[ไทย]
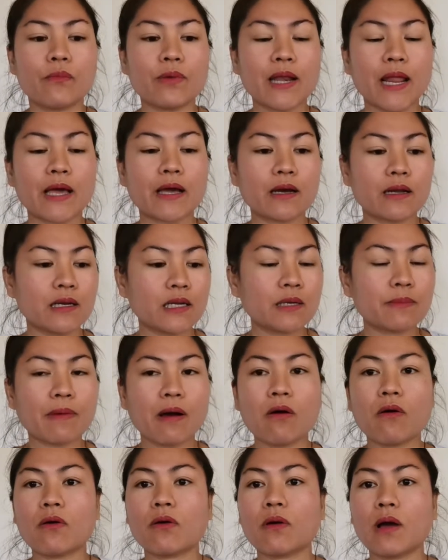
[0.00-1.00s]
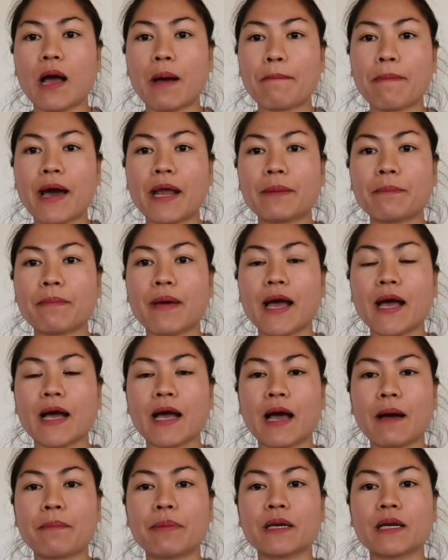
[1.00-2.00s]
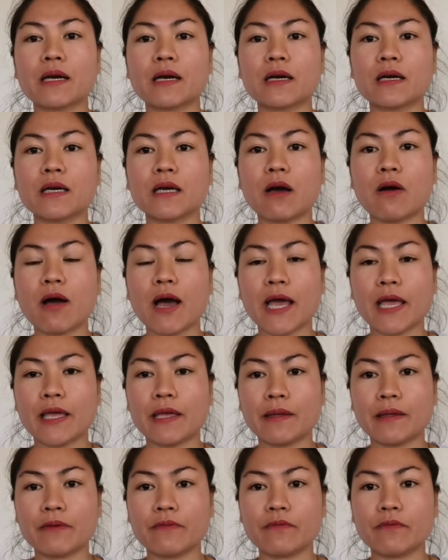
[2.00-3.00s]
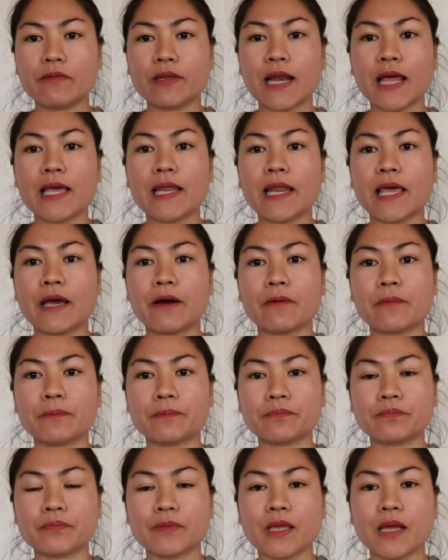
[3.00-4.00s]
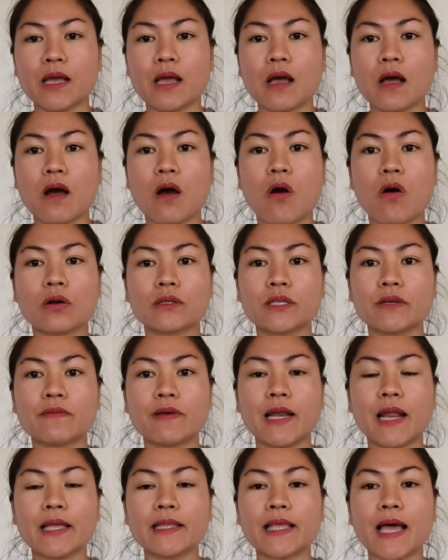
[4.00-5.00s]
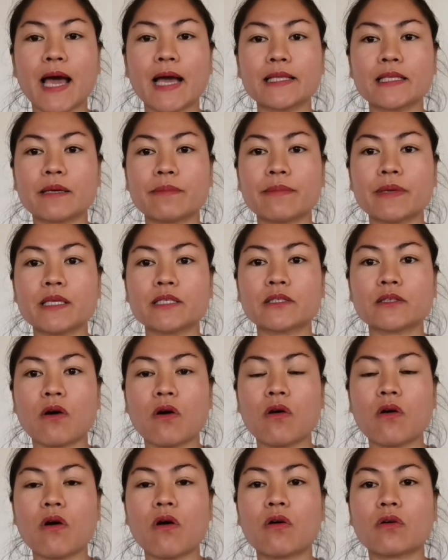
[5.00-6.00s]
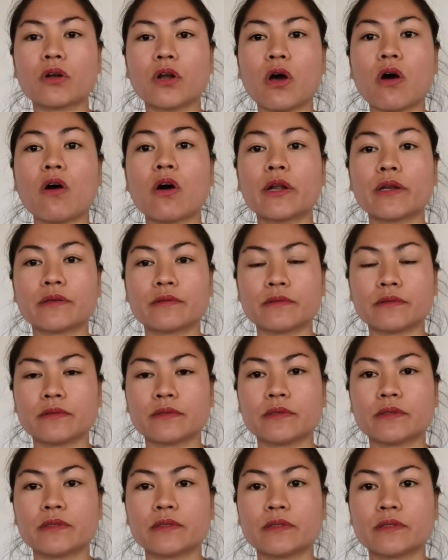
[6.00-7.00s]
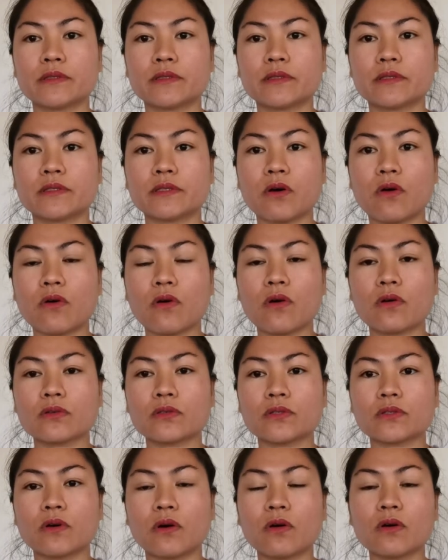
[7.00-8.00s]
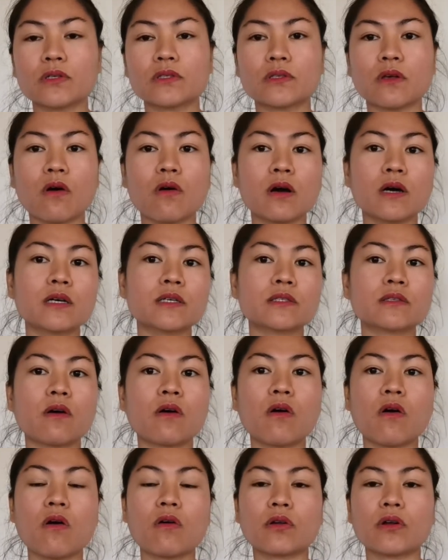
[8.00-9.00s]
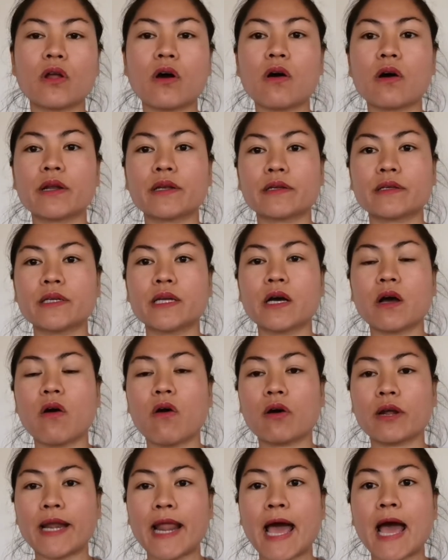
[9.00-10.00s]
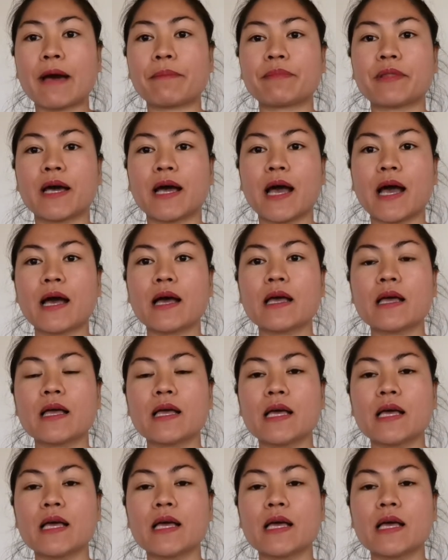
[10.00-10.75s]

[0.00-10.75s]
วิไลก็ลืมเอาบัดมากค่ะเพิ่นก็เคยเอาให้วิไลแล้วห้องที่วิไลทายจะมีสองห้องนอนสองโอ้สองเออสองห้องนอนหนึ่งห้องน้ำนะคะ